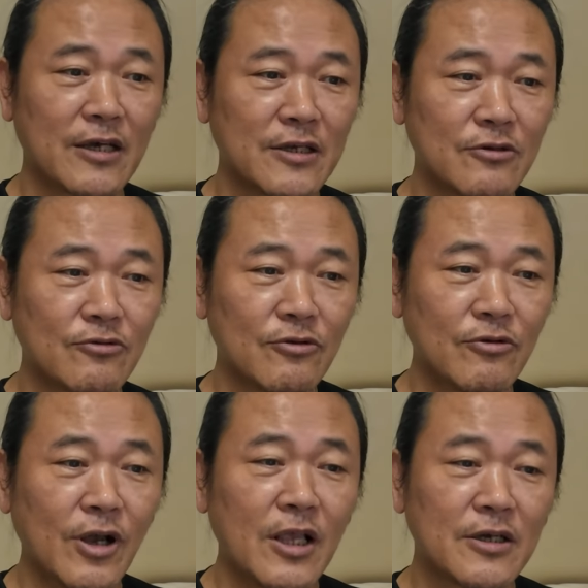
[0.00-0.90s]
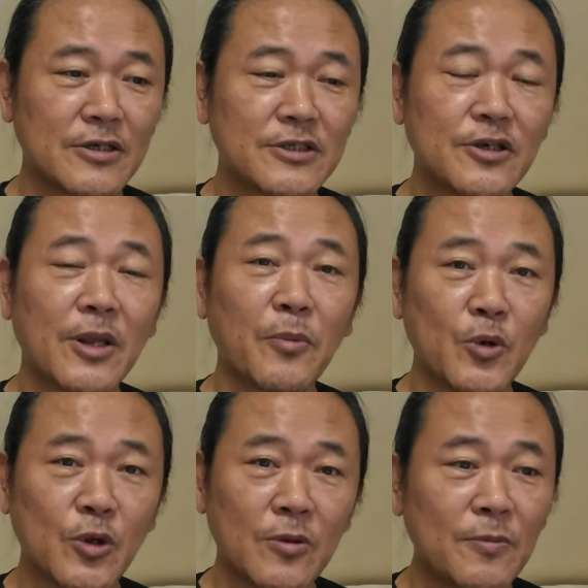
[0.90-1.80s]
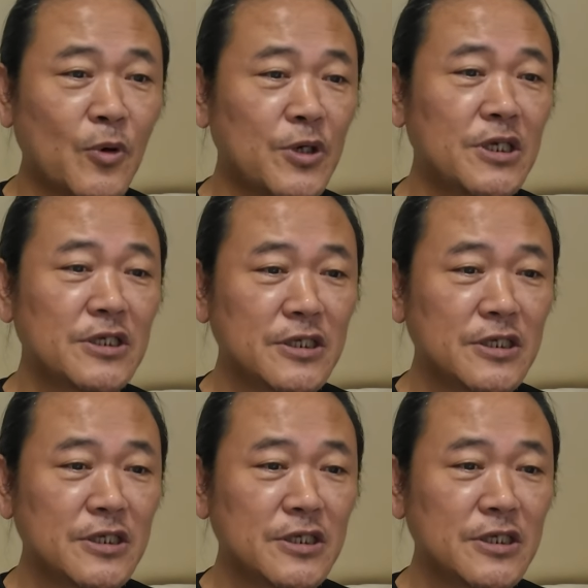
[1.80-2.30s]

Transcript: 그리고 그 시절의 모던보이,